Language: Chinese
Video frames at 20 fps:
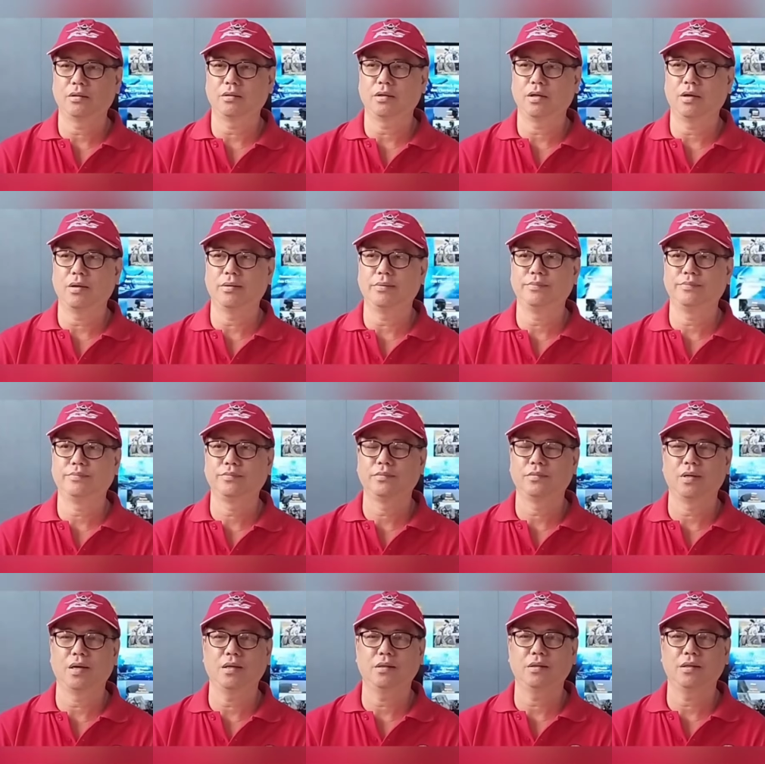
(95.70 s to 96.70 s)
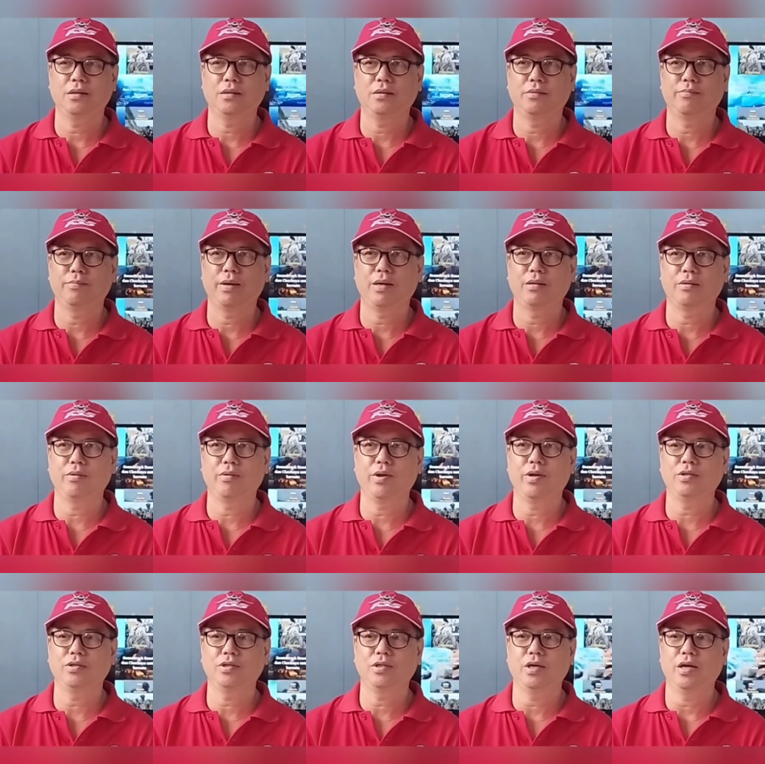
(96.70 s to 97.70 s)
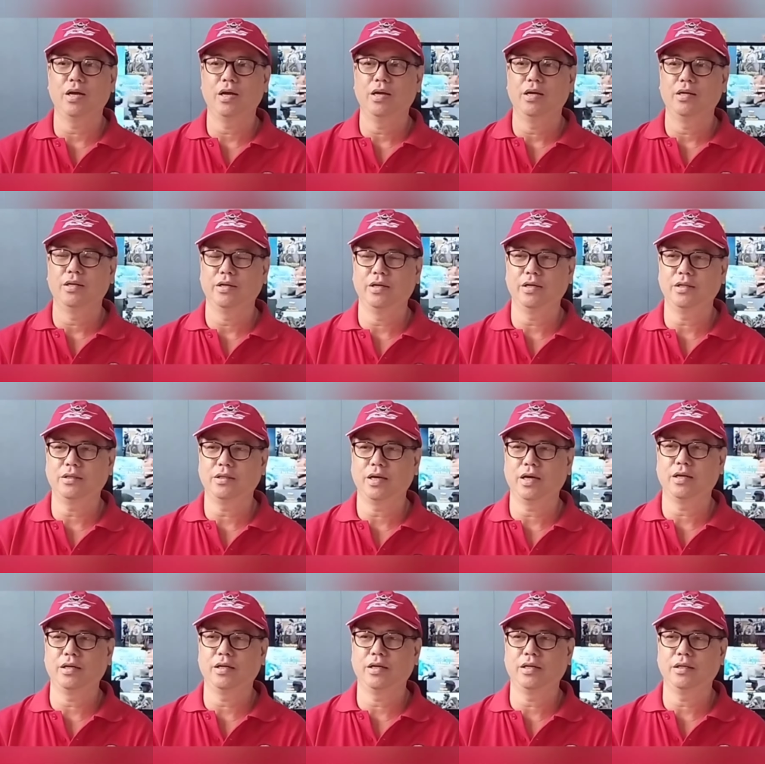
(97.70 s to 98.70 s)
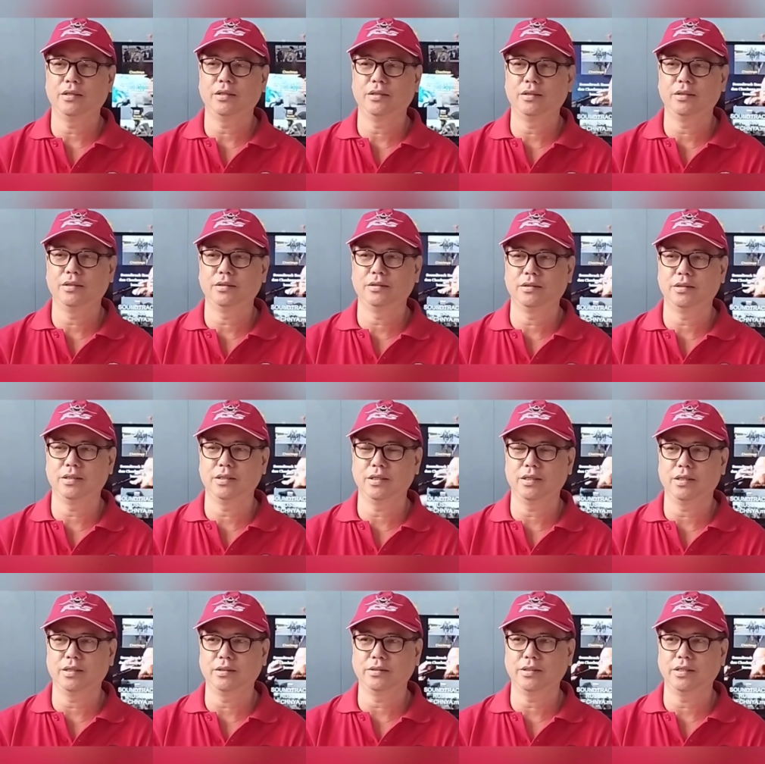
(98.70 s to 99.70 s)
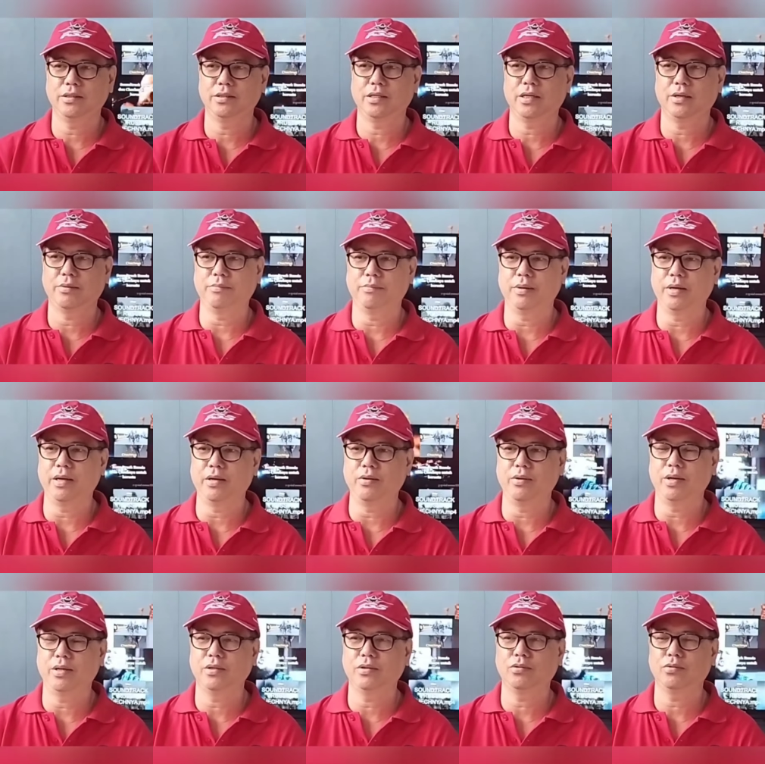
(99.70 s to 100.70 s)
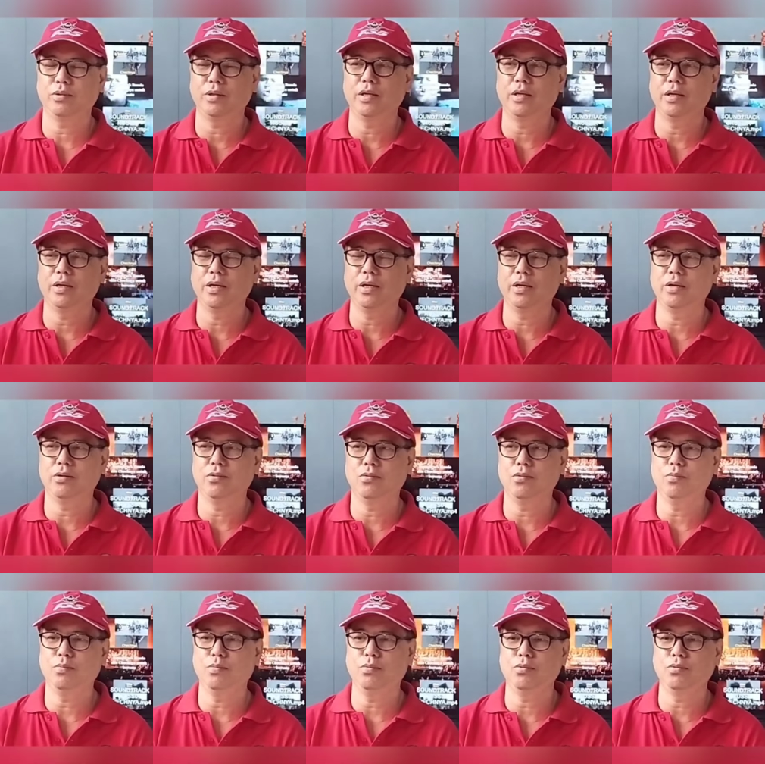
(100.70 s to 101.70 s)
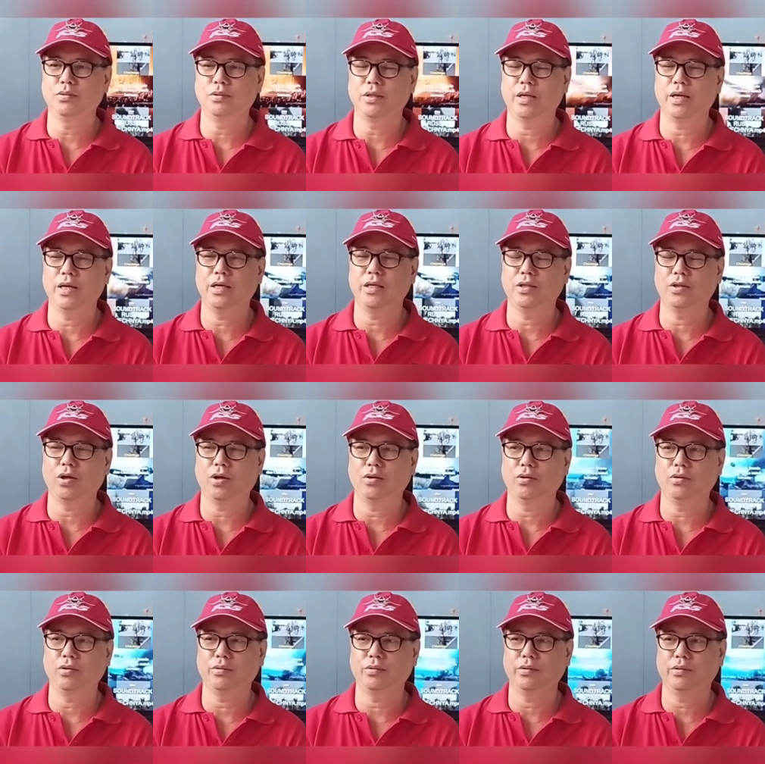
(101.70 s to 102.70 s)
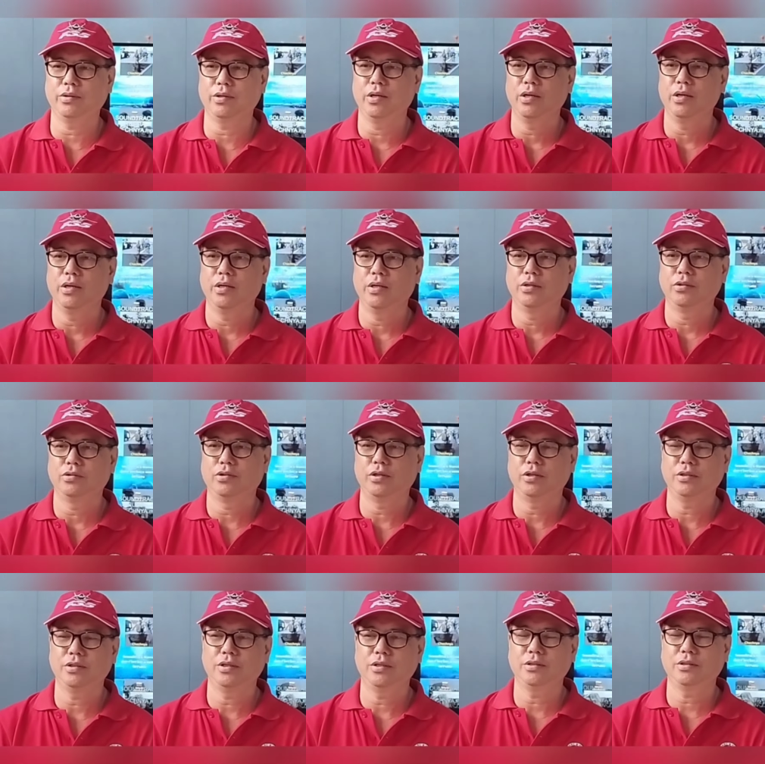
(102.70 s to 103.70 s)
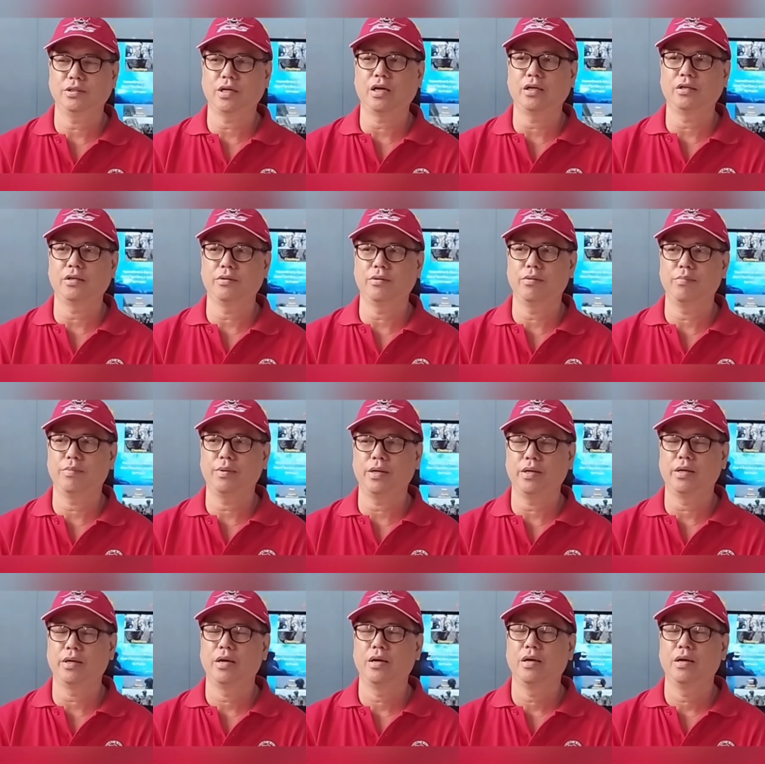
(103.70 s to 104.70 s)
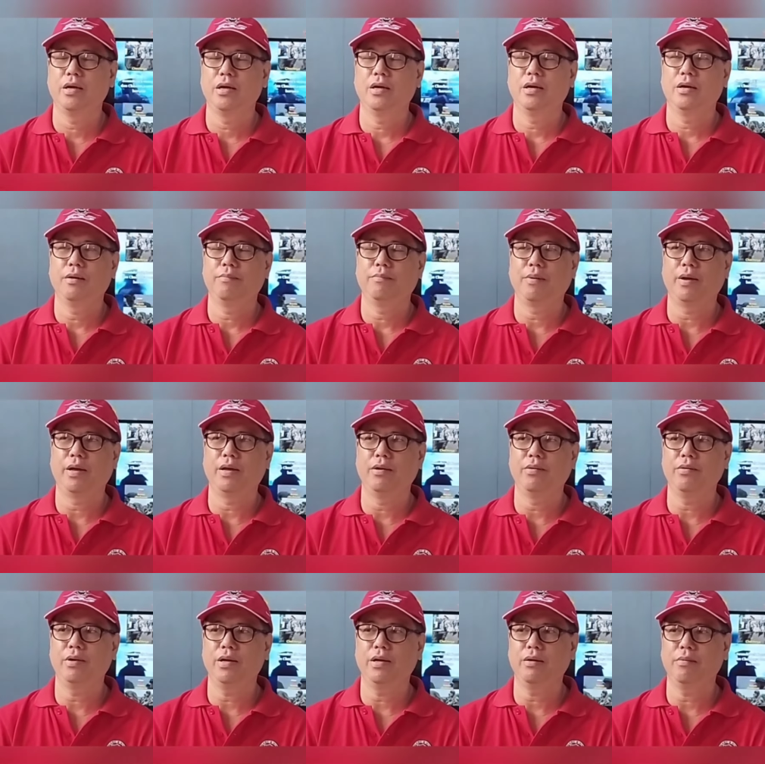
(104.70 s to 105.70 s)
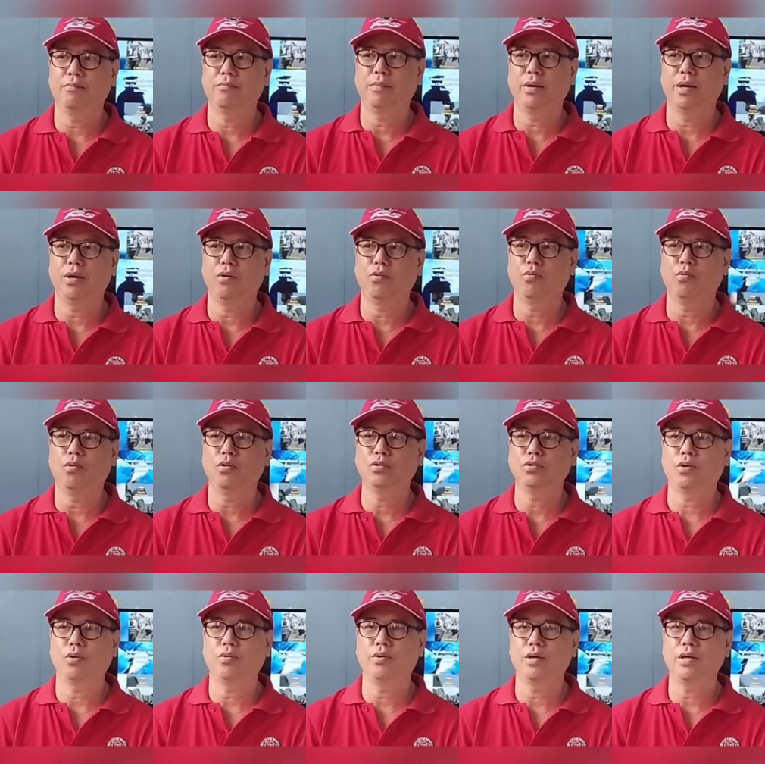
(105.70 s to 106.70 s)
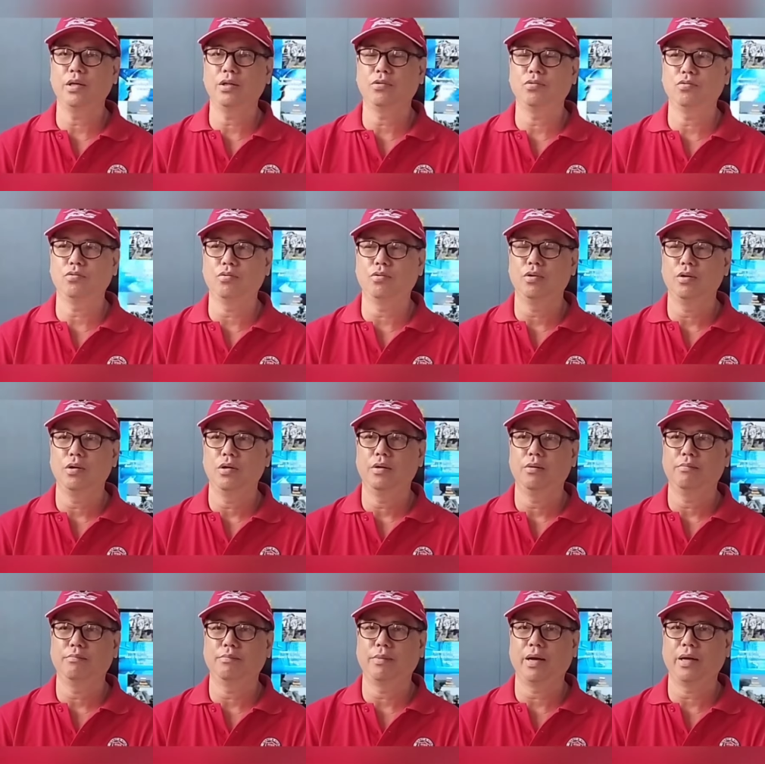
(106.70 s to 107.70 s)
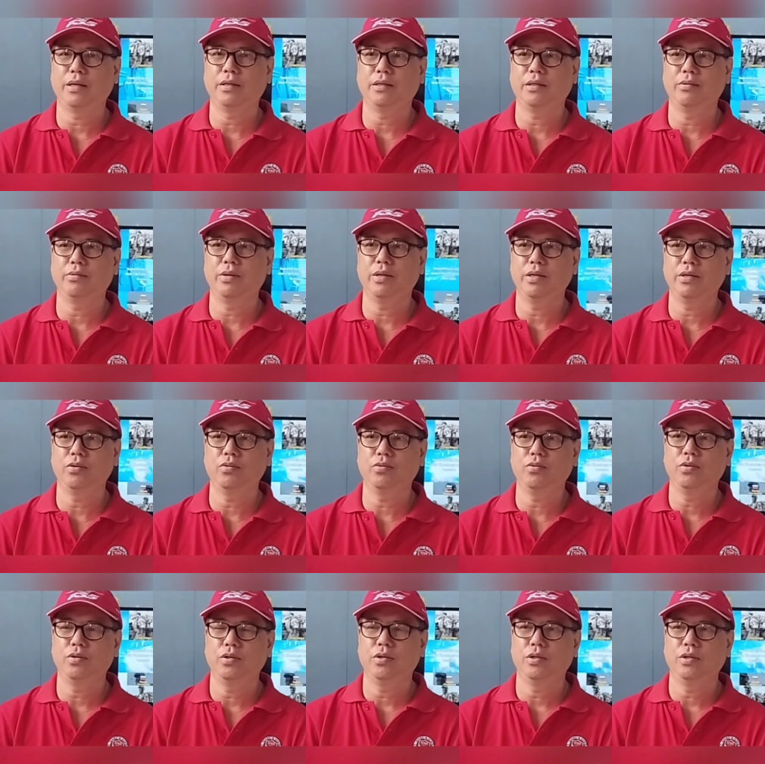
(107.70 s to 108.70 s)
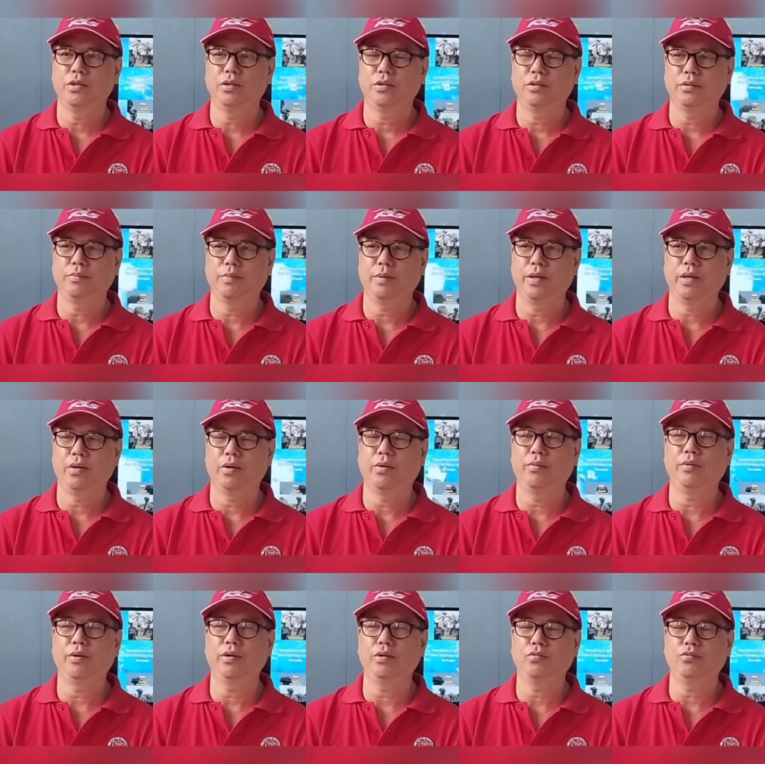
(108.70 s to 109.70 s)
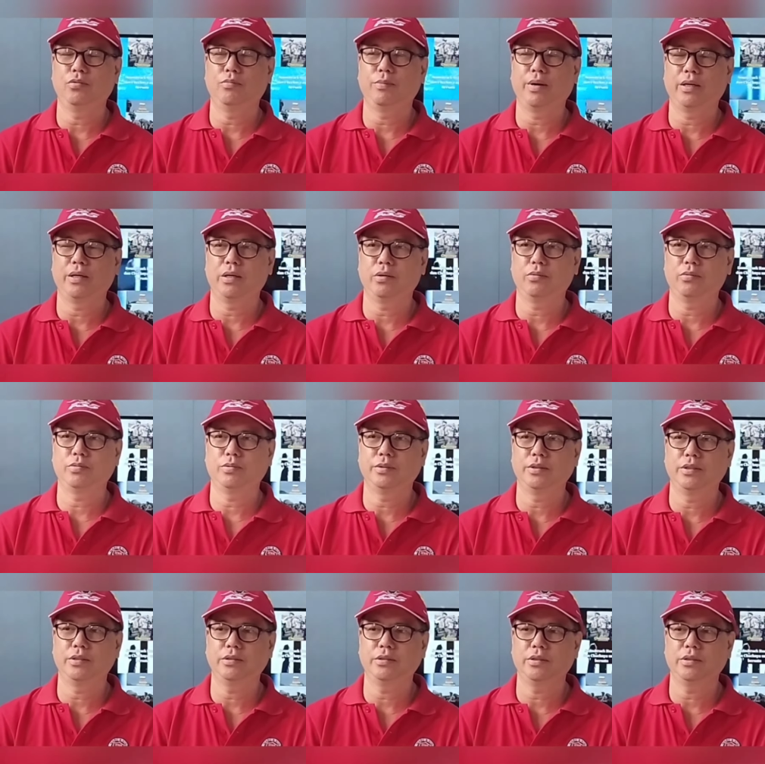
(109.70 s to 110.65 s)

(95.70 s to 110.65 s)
斯拉夫扬斯克，也失去效用，就会落入俄罗斯的手中。这就是说，整个乌东部分就会落入俄罗斯的控制范围之中了。